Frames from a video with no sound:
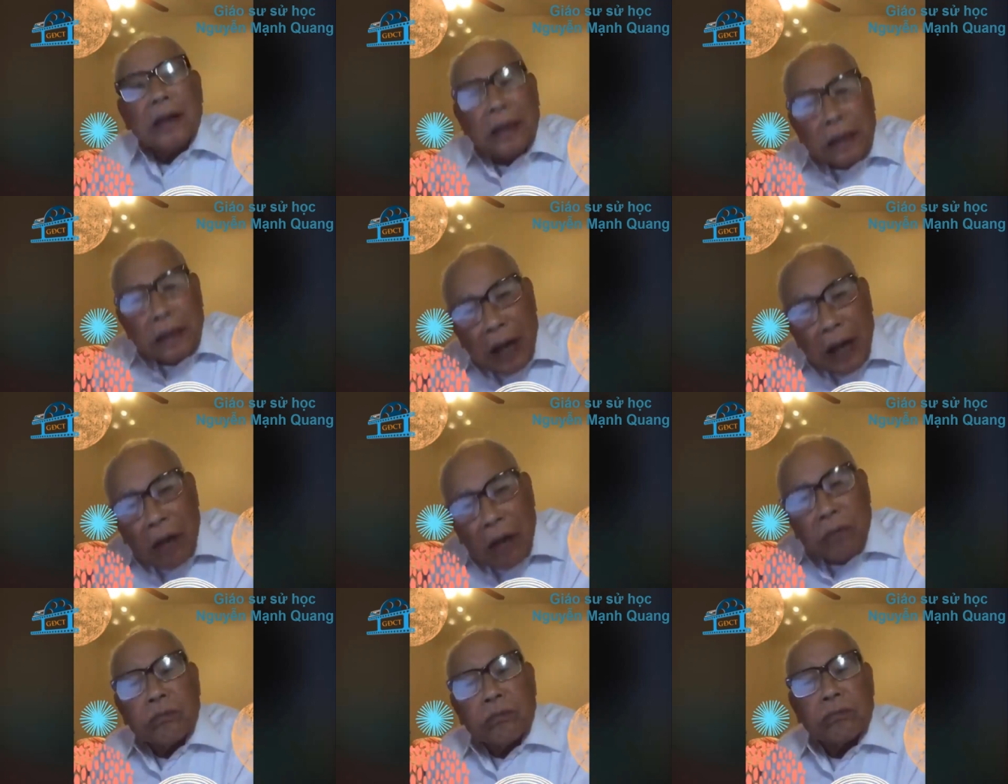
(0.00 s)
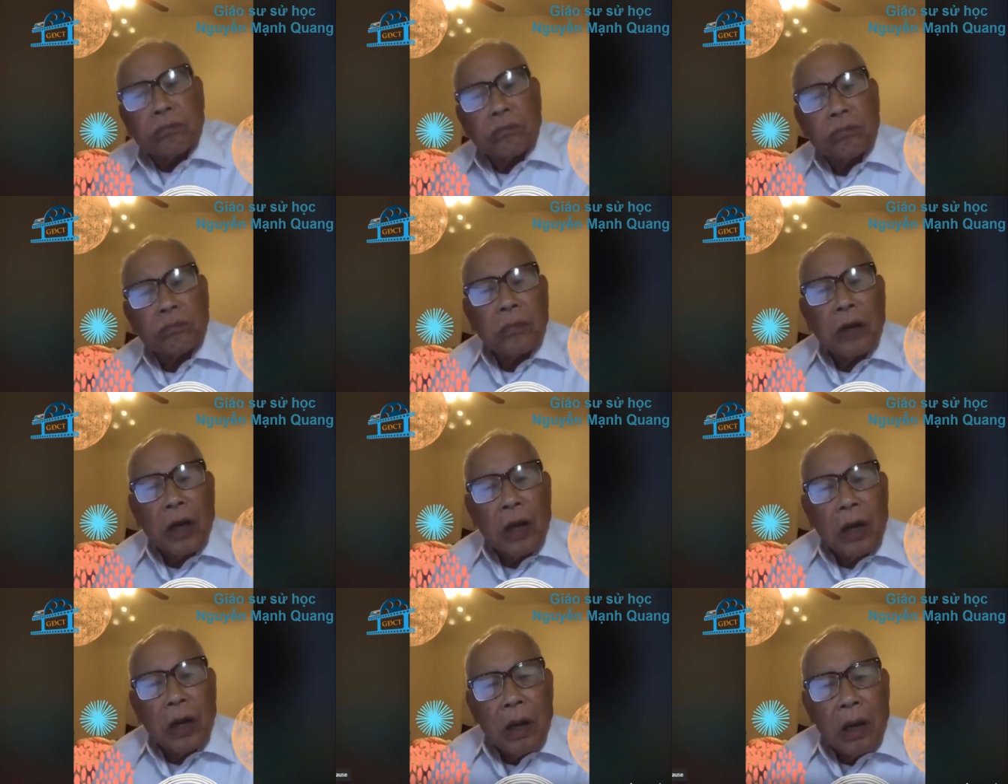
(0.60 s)
tự động
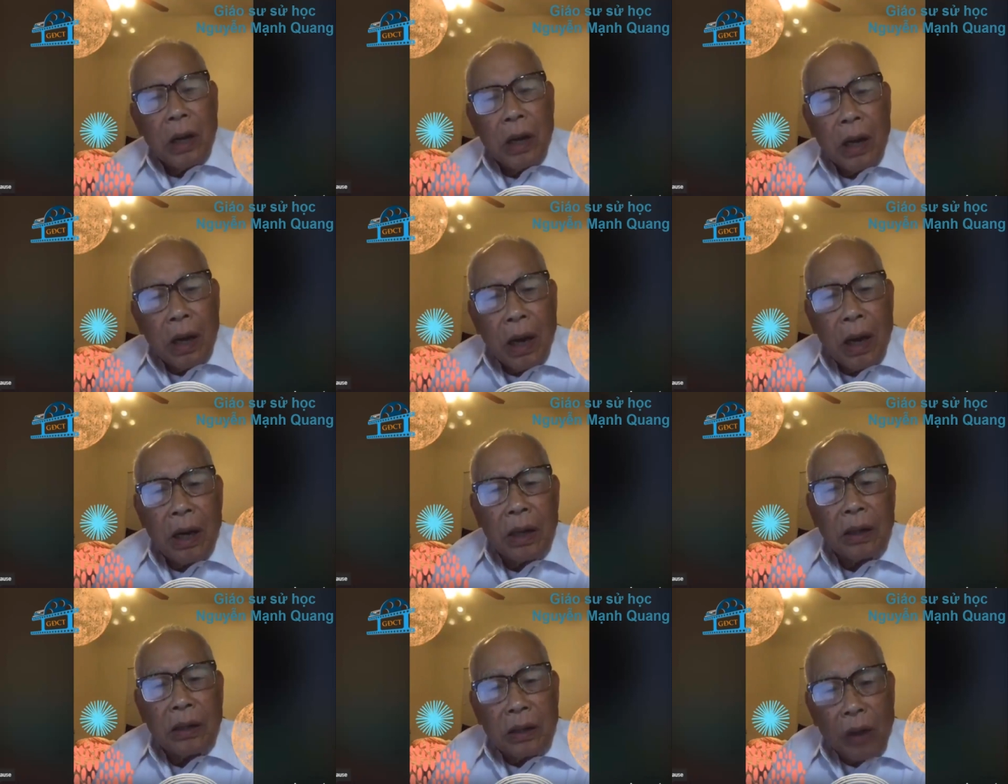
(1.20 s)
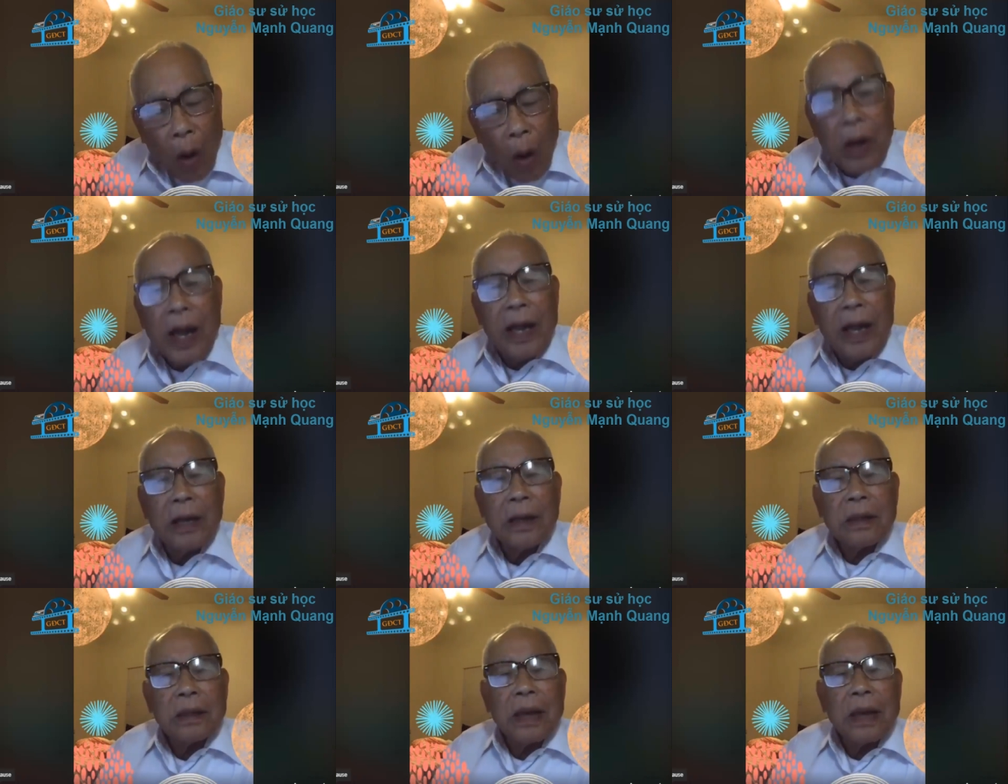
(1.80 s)
uh, nổi
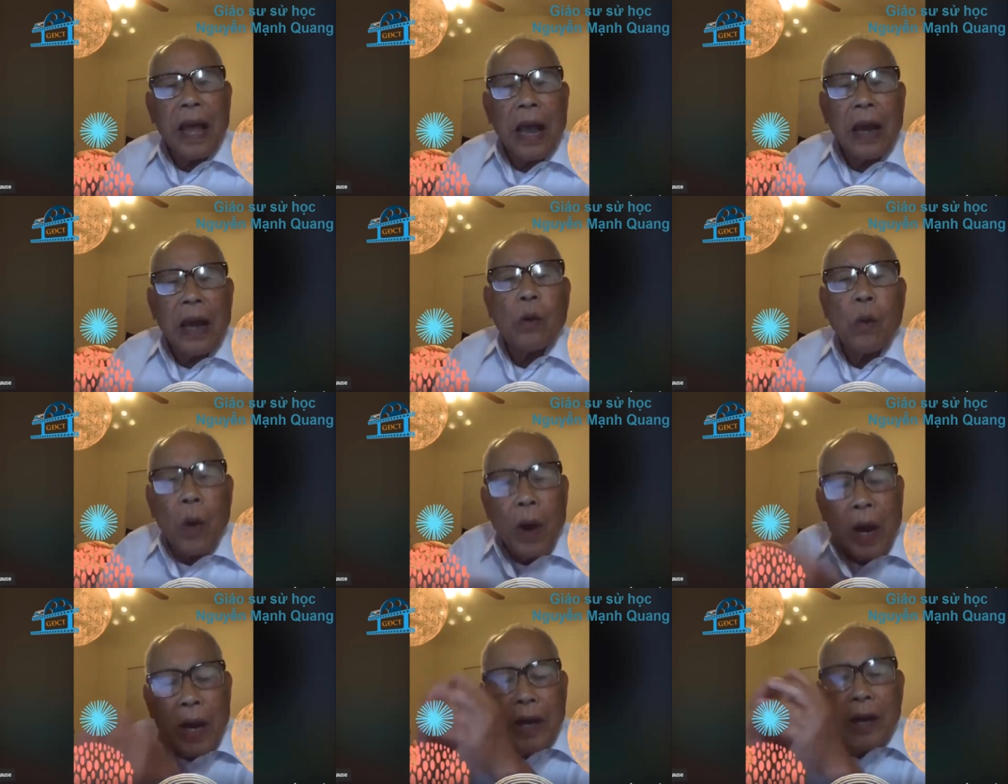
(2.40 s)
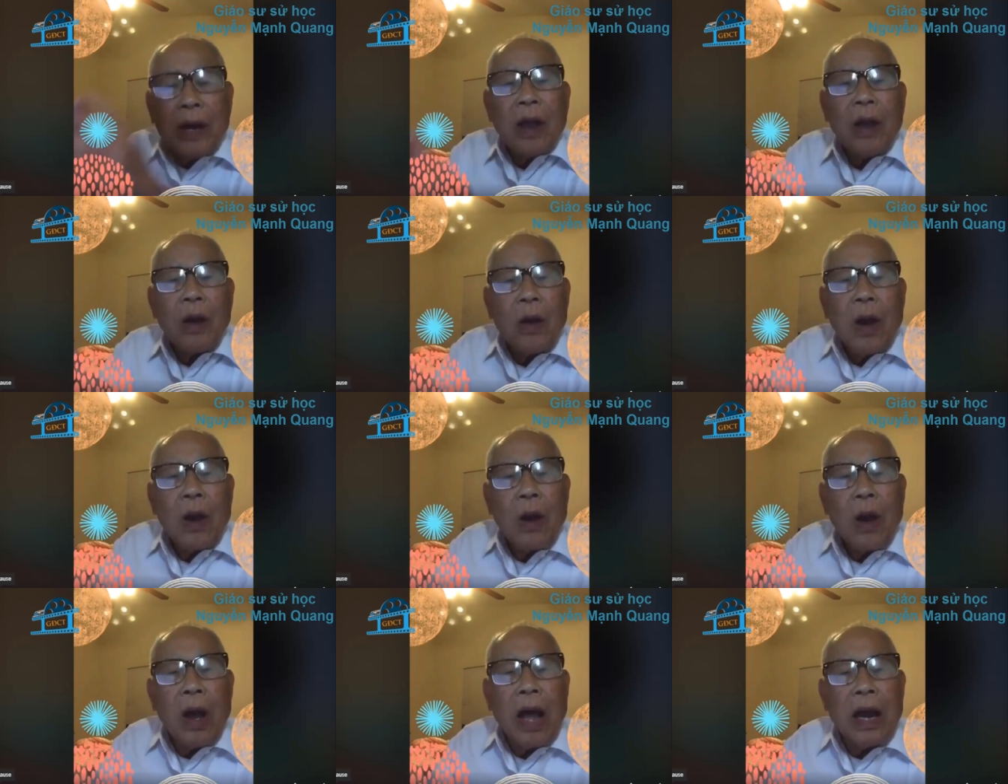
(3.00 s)
lên để đuổi
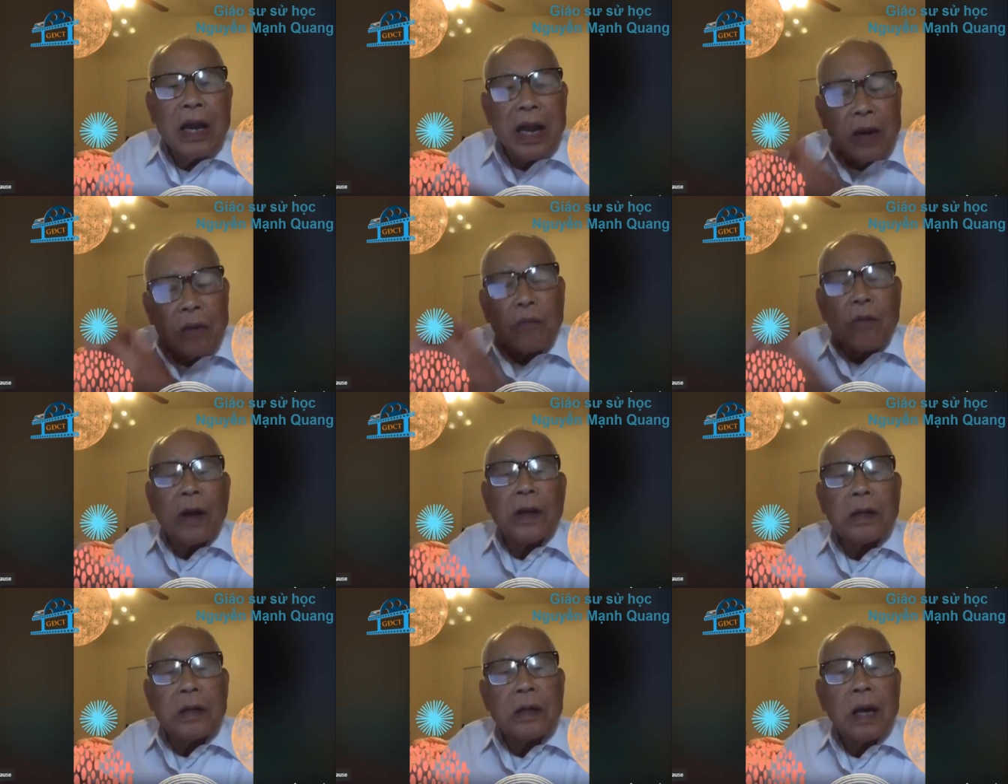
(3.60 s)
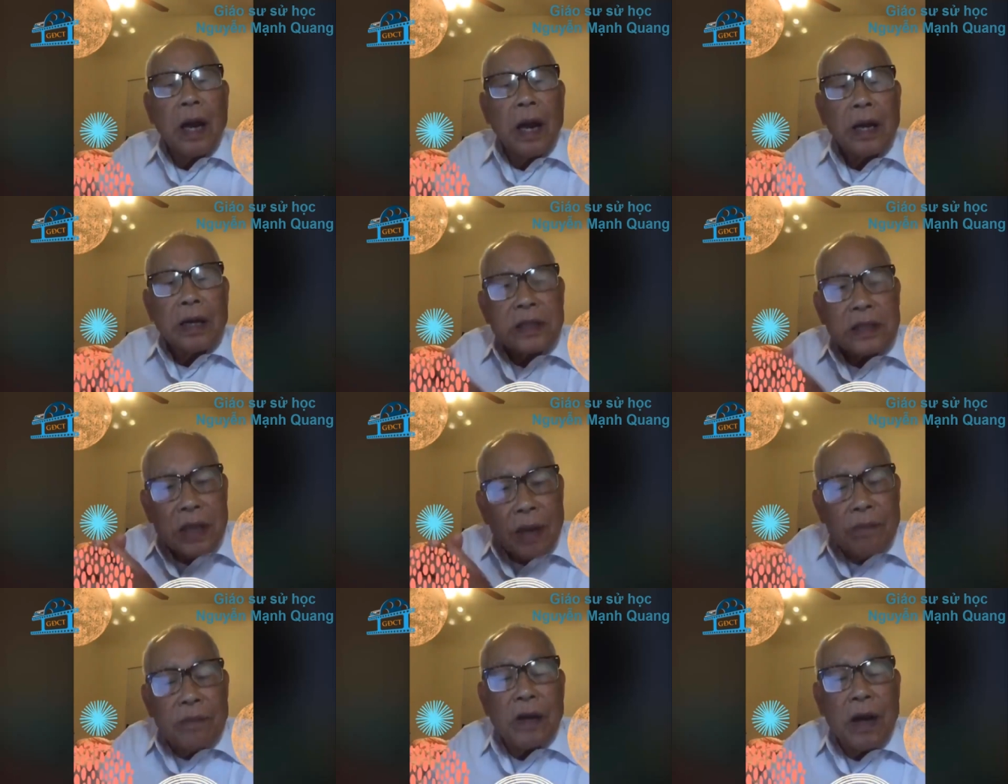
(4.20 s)
uh, liên quân
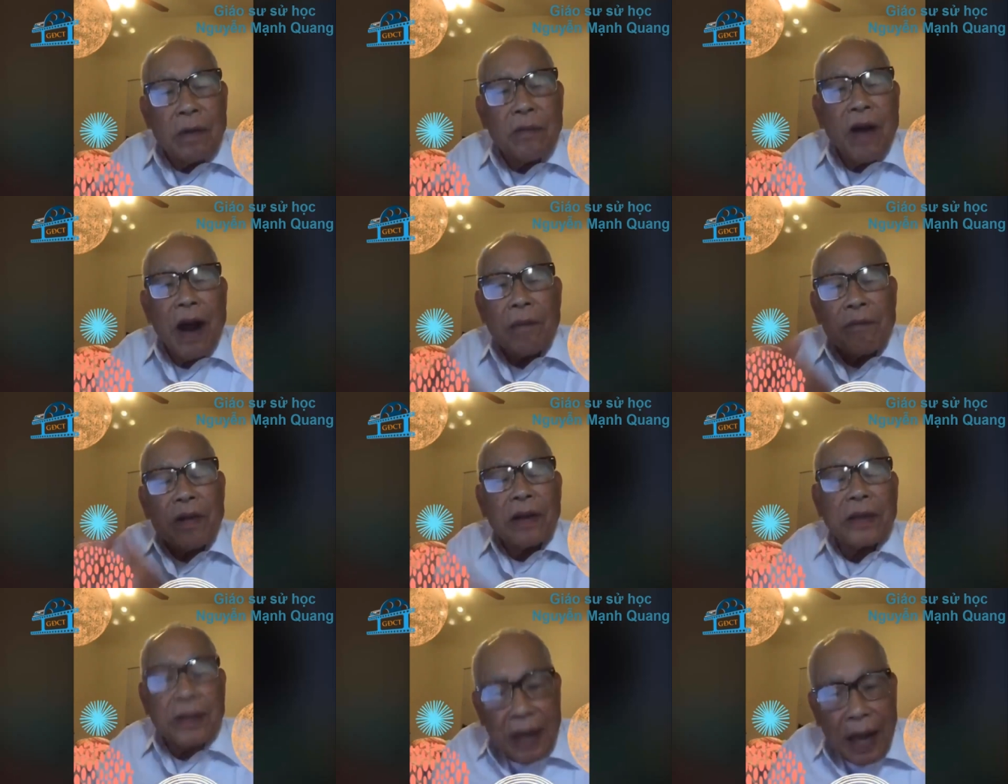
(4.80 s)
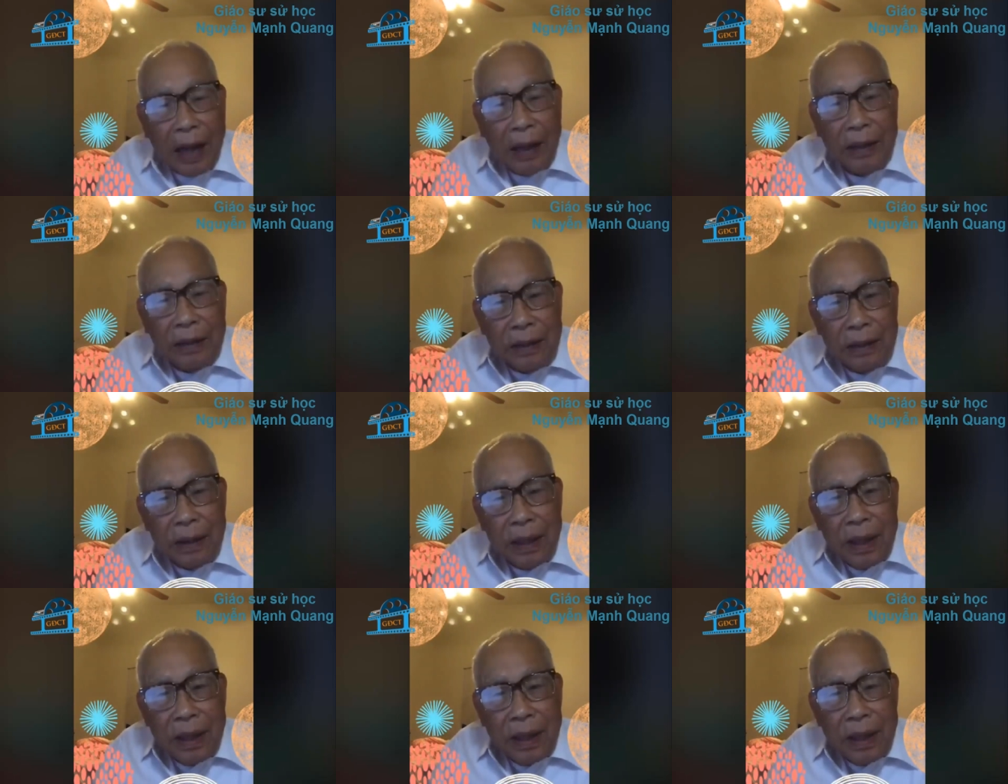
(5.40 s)
xâm lược Pháp Vatican.